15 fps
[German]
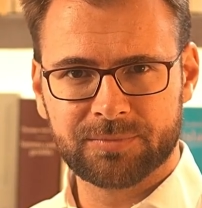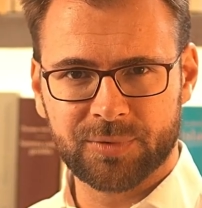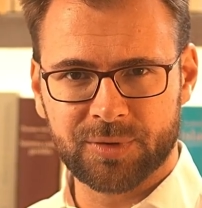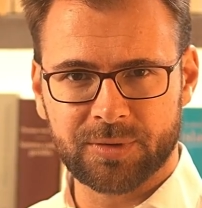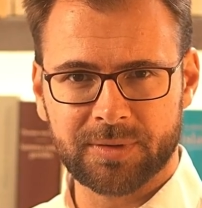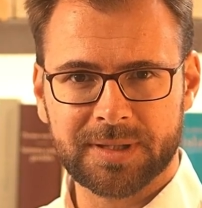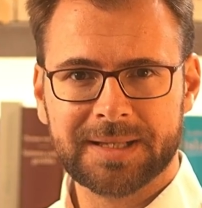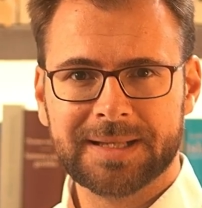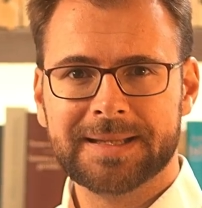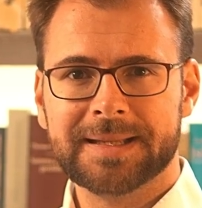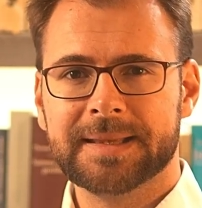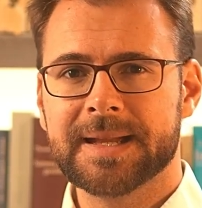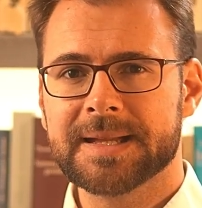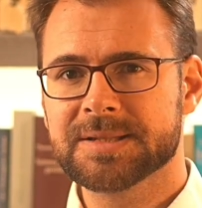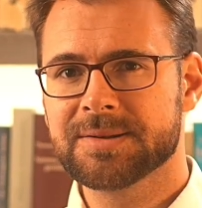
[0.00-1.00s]
So,
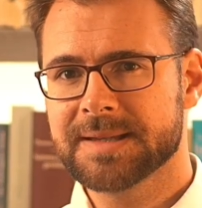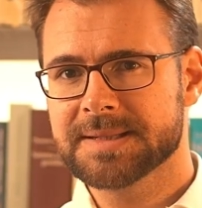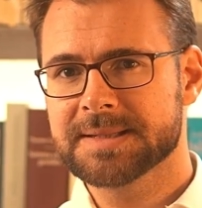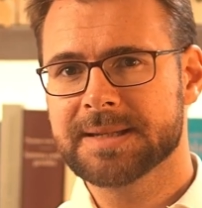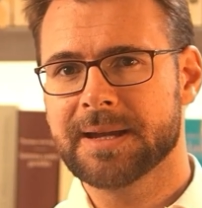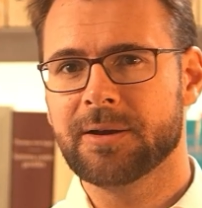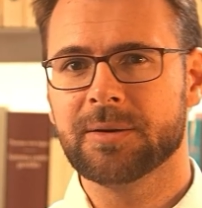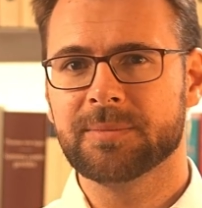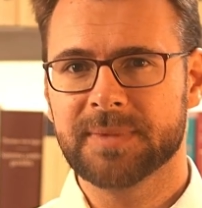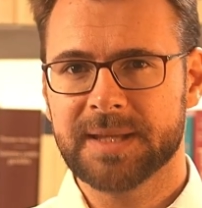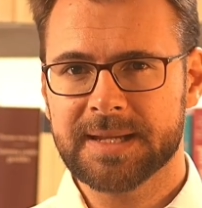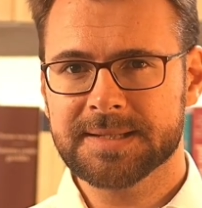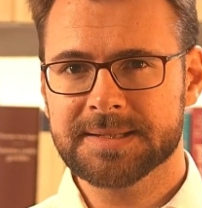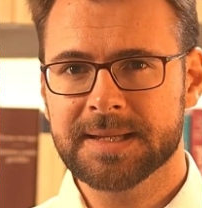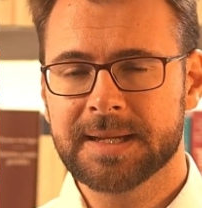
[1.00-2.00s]
dazu heißt es ja auch im
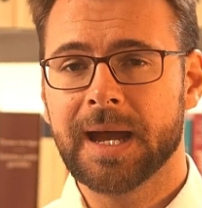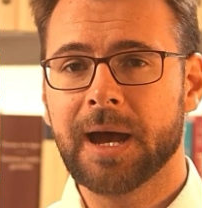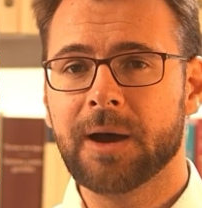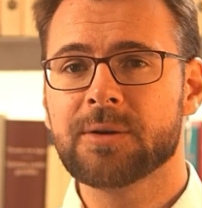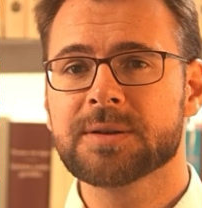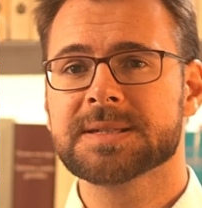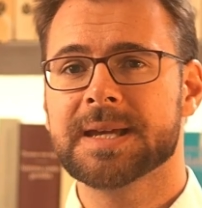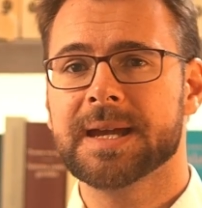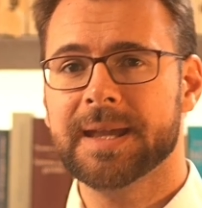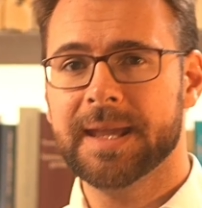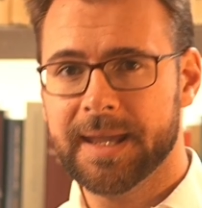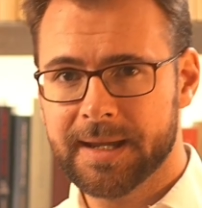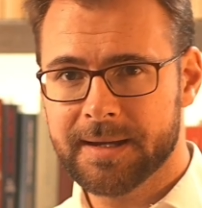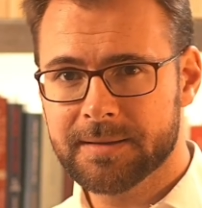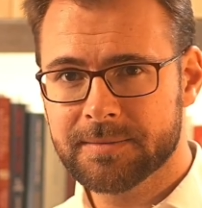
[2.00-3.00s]
Text, auch sei
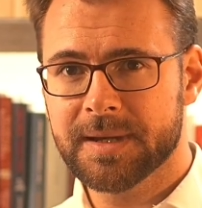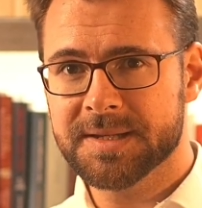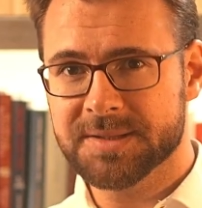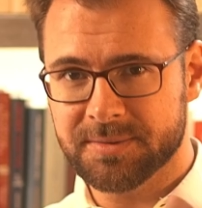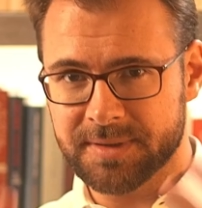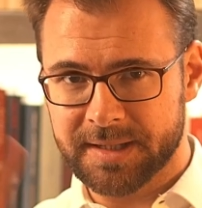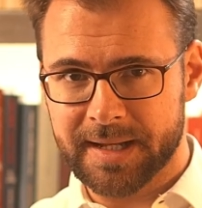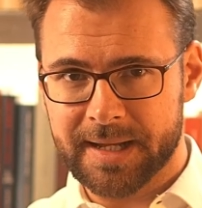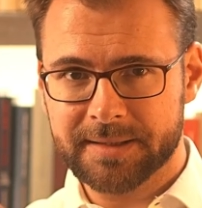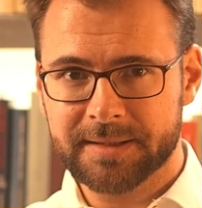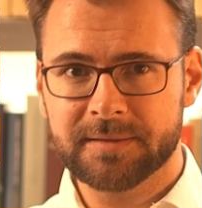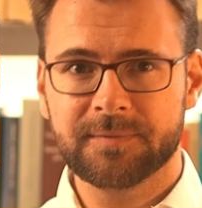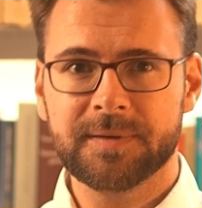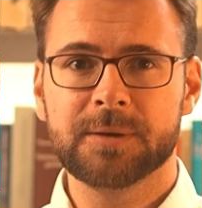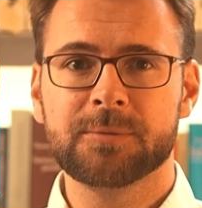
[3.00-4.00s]
er, also die
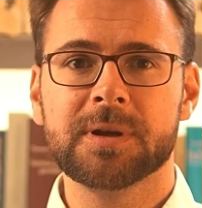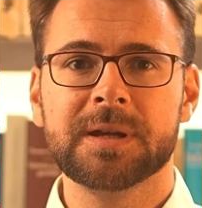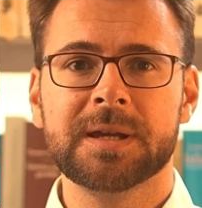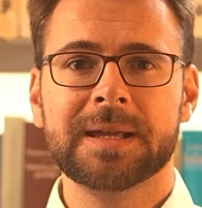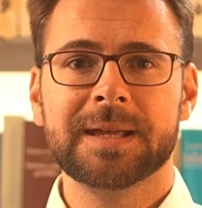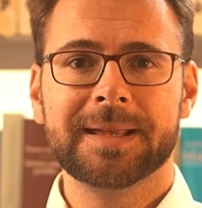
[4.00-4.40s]
Nathan-Figur,